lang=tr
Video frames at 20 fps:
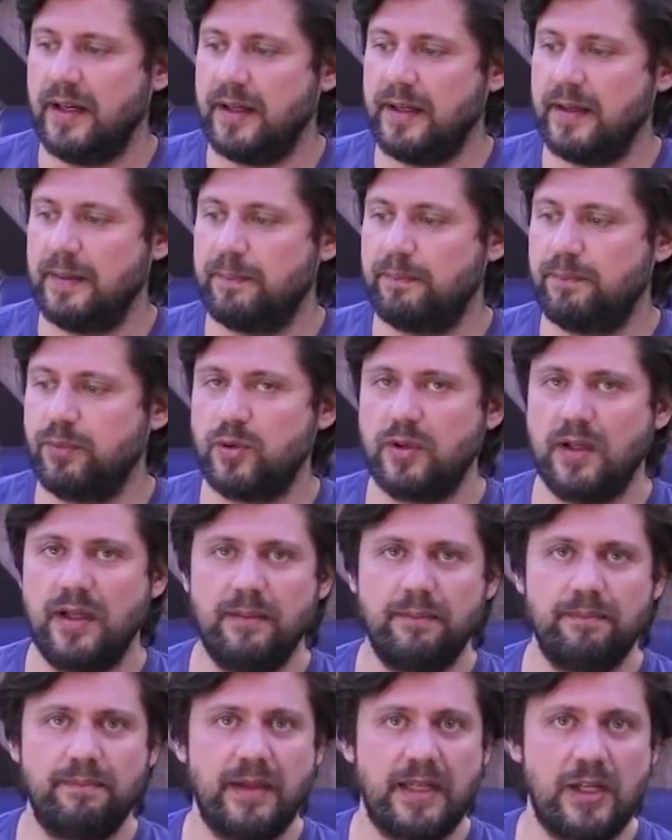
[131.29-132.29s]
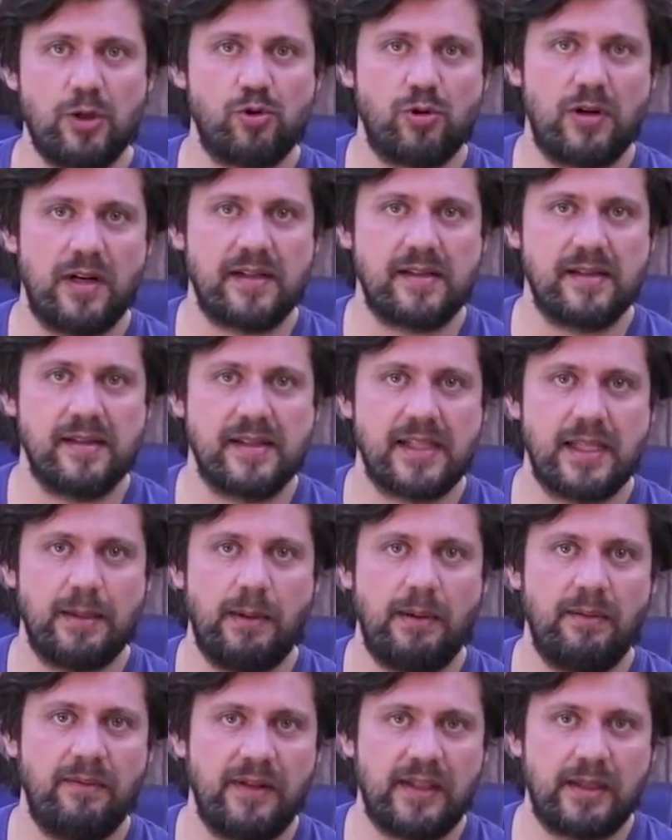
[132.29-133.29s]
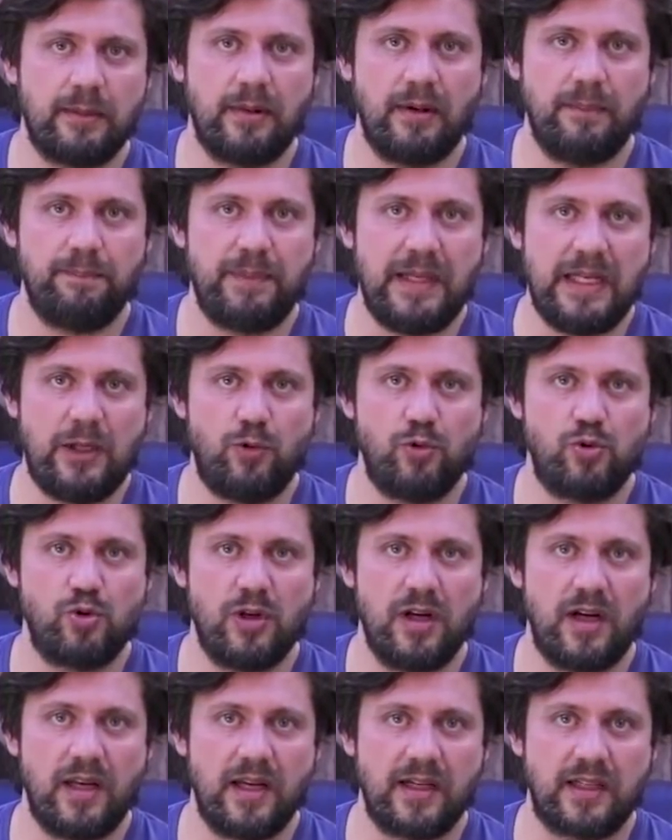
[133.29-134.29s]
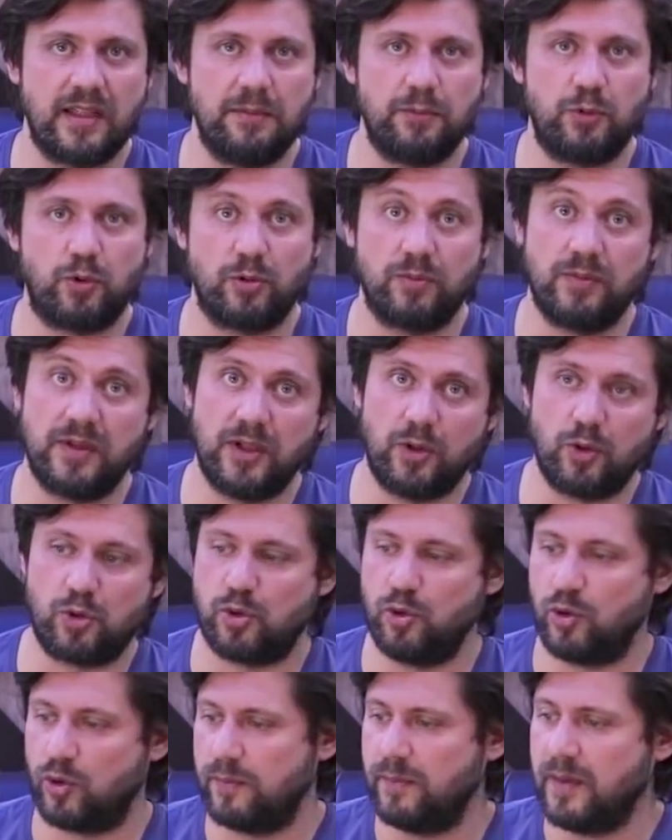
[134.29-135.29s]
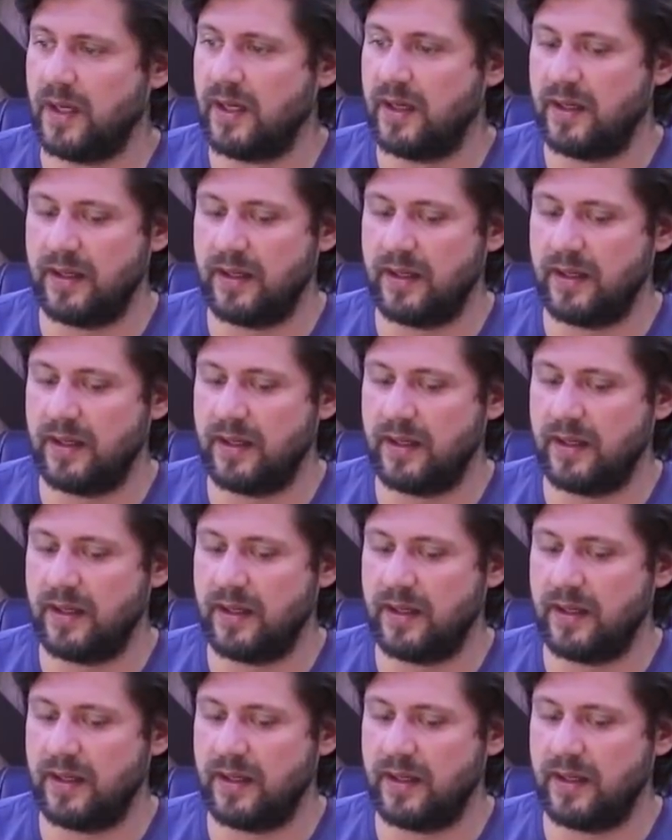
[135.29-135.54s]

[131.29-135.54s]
E, bu da bana sorarsanız tamam ve tamam pil gücüyle alakalı bir durum diye düşünüyorum.